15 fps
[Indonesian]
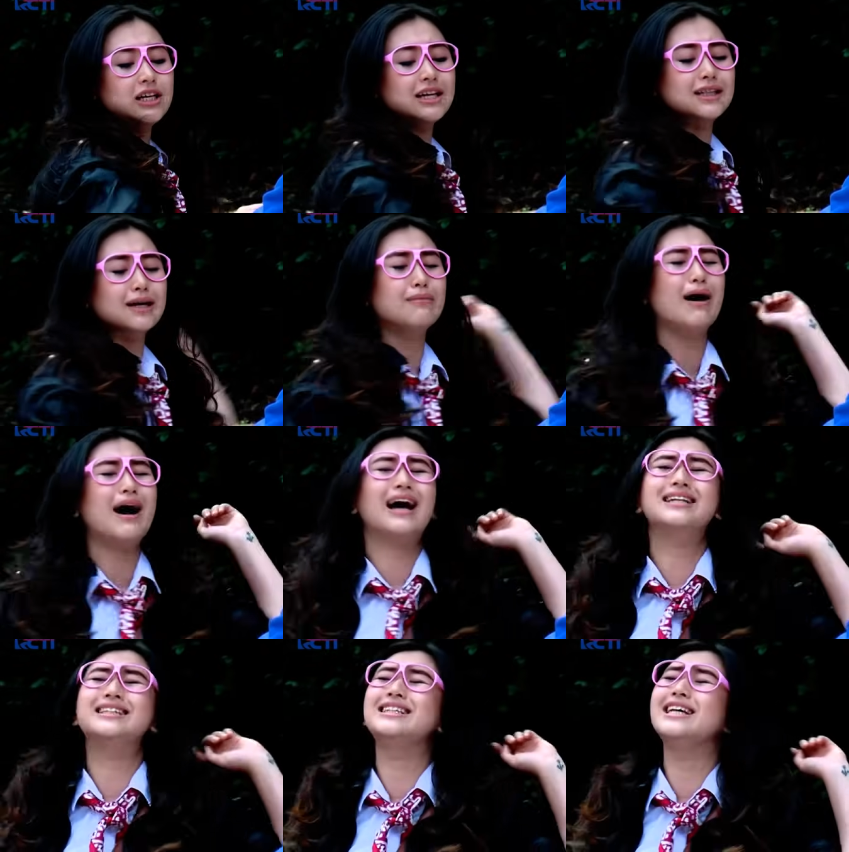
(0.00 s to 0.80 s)
kita
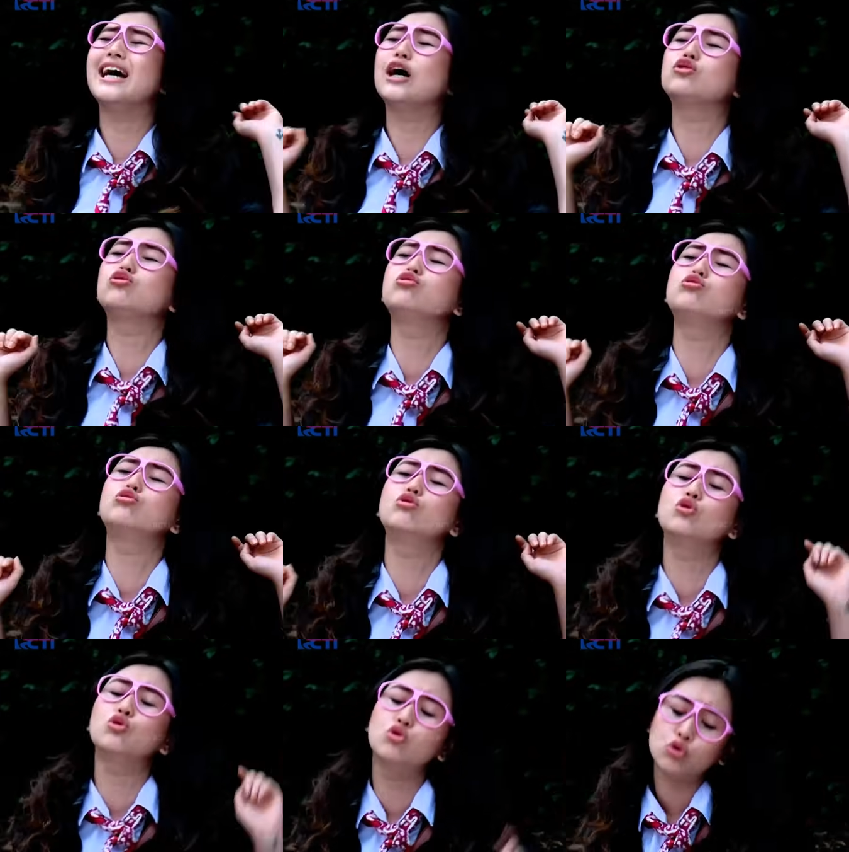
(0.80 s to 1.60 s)
makan siang
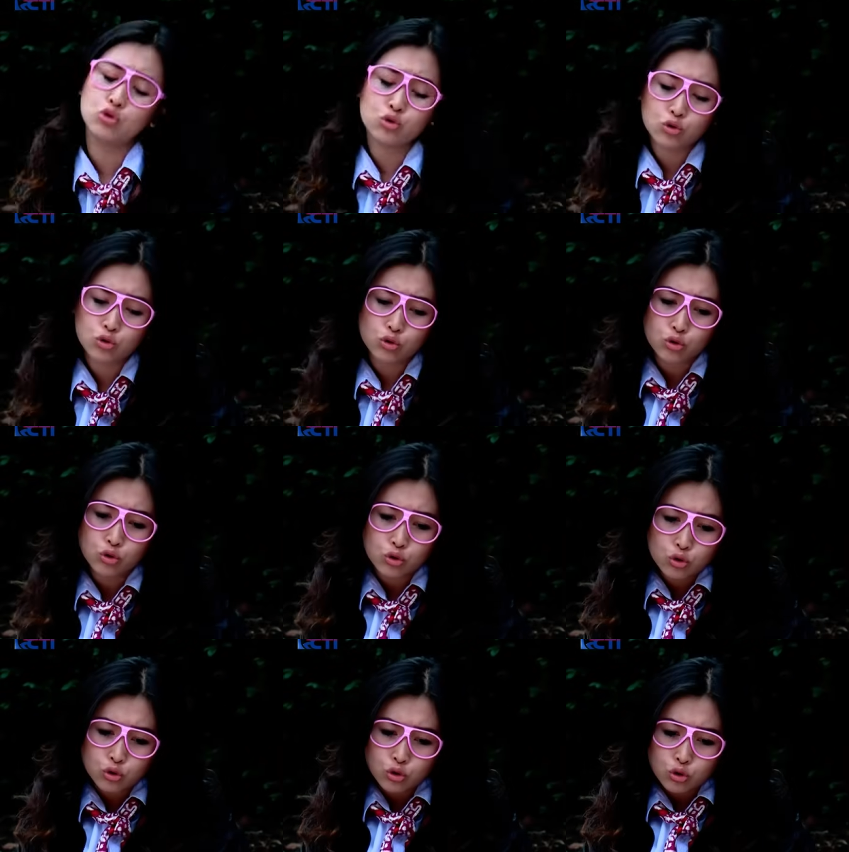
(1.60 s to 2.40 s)

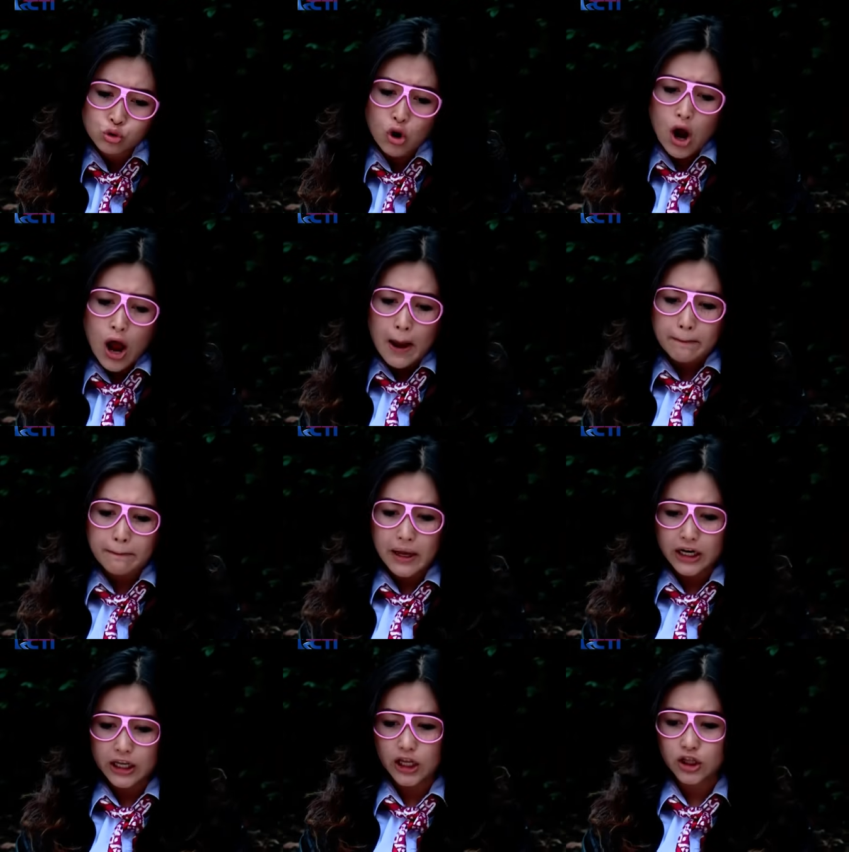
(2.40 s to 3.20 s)
dulu
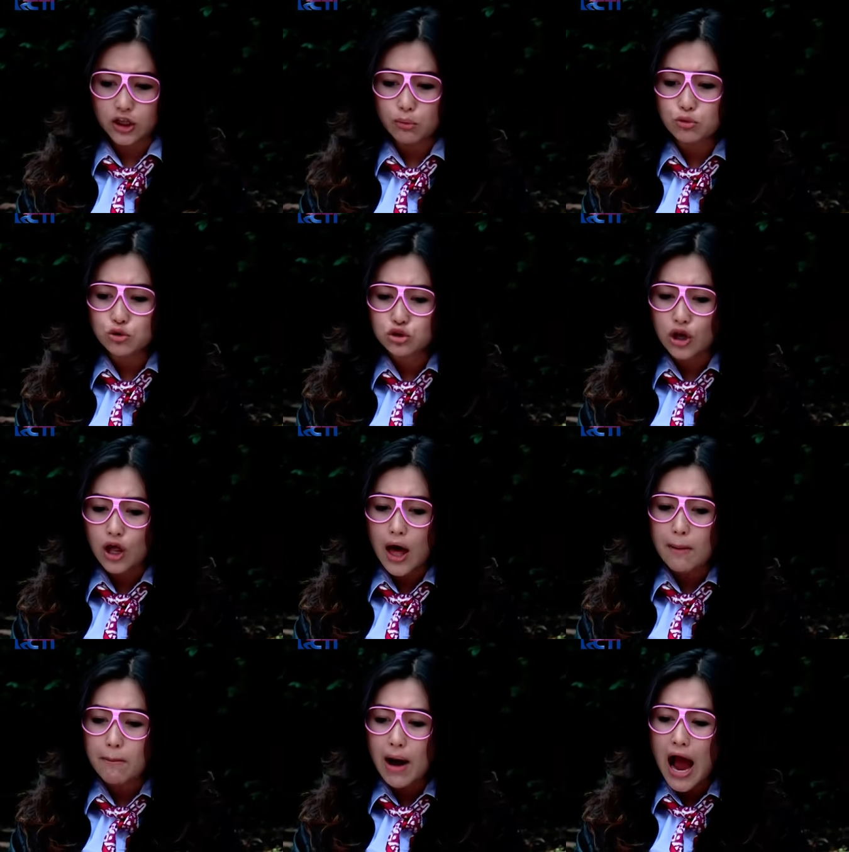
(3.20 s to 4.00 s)
Biar kita bisa
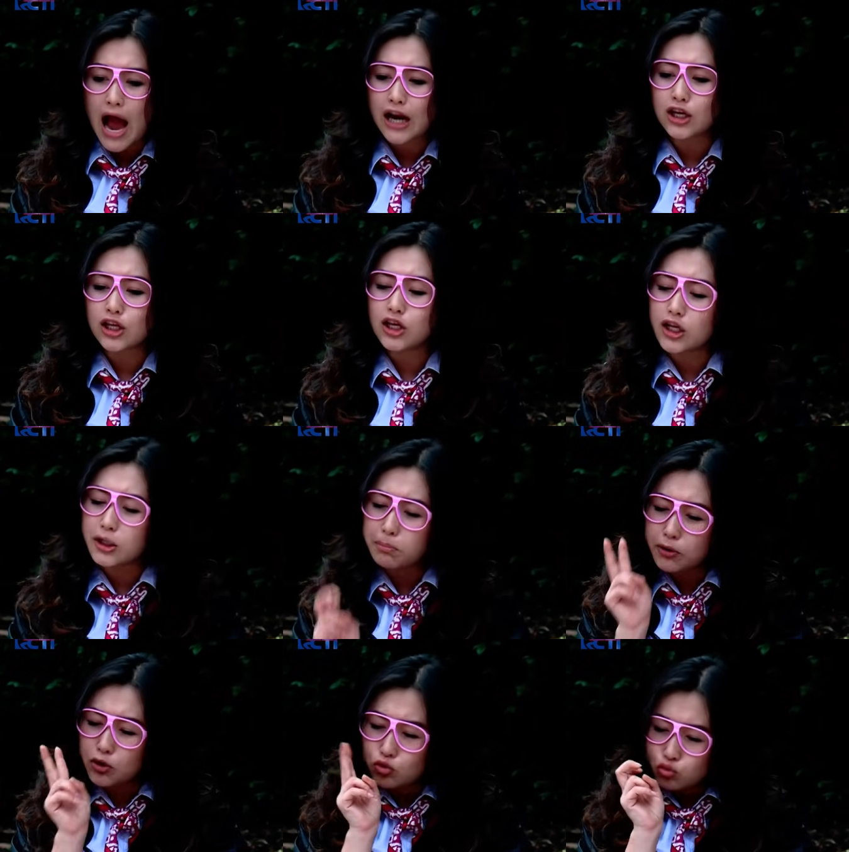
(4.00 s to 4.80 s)
lamaan dikit
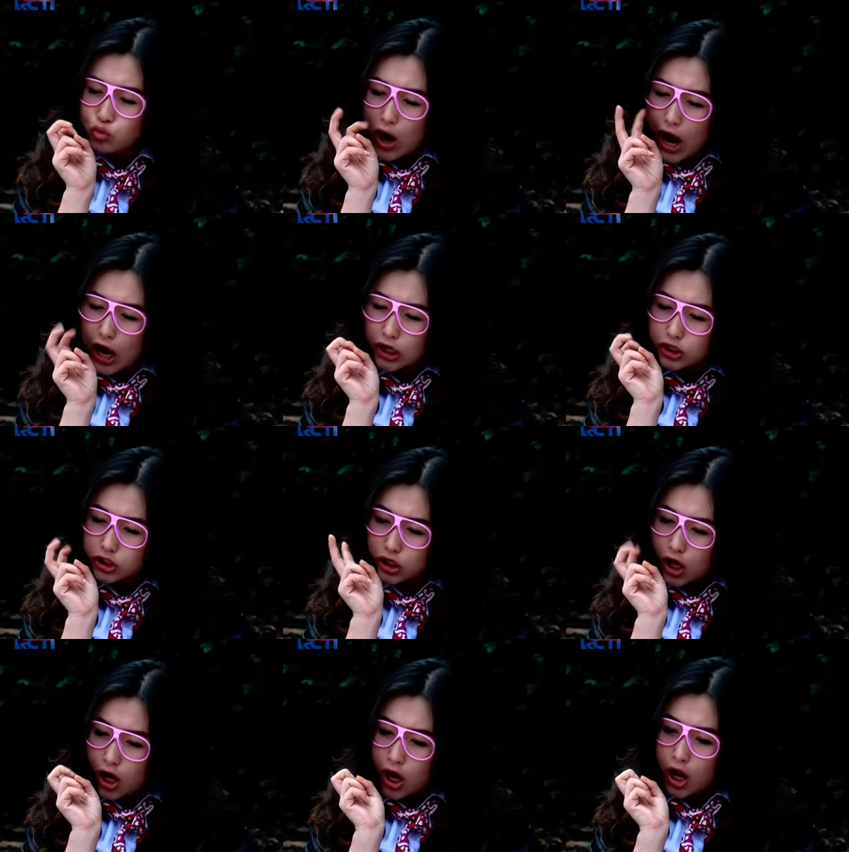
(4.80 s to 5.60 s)

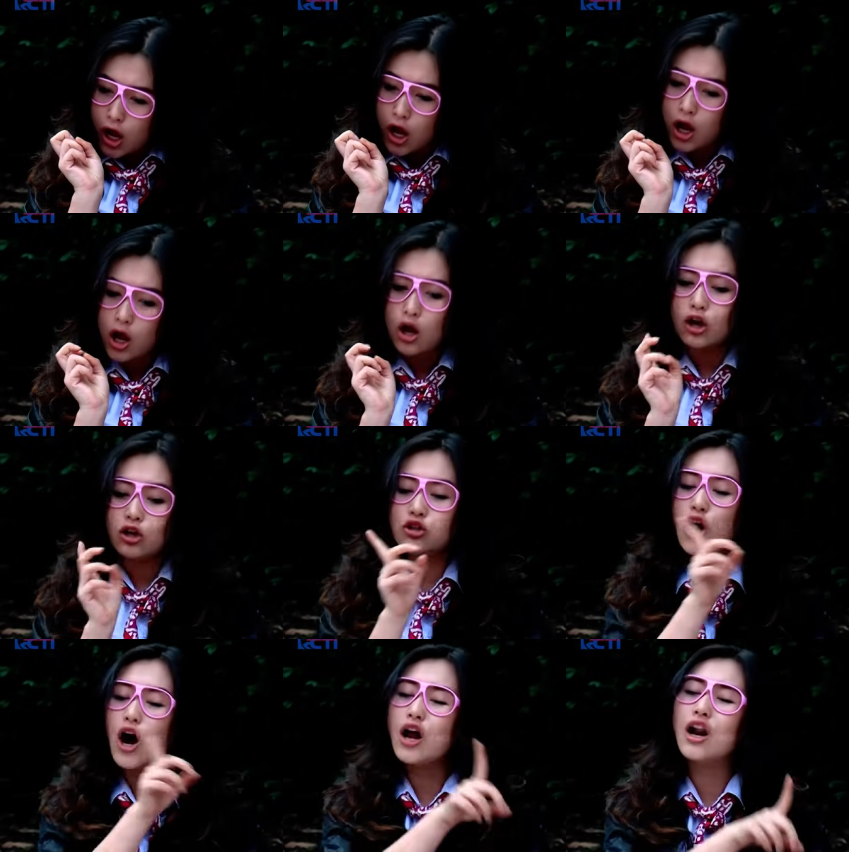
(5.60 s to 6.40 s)
berduanya
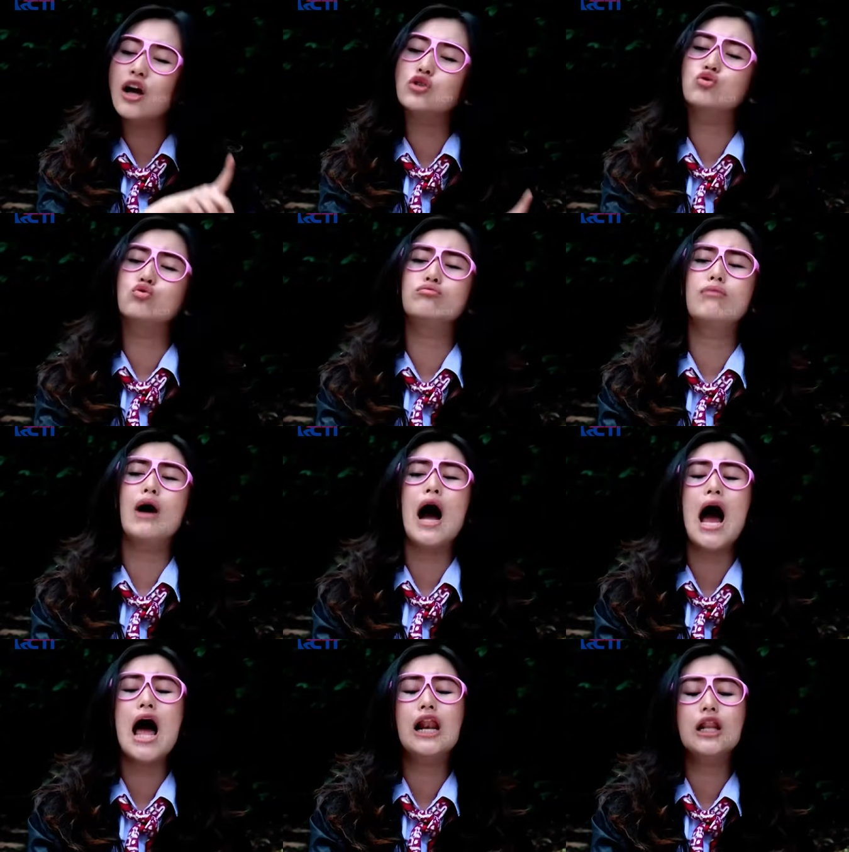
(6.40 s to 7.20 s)
Jangan langsung
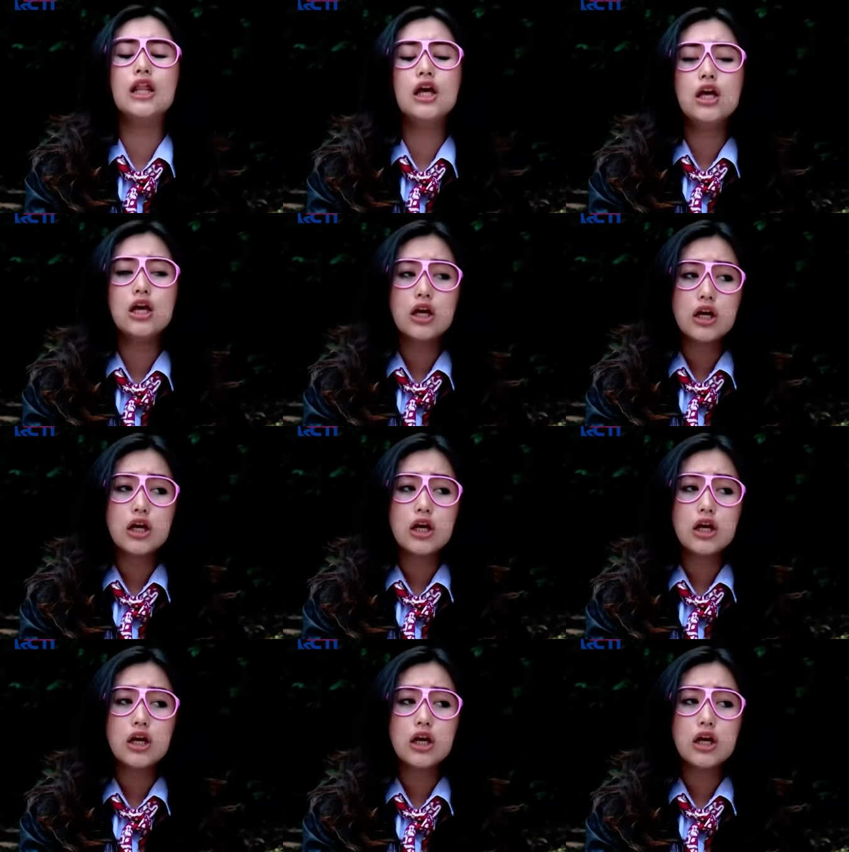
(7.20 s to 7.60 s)
balik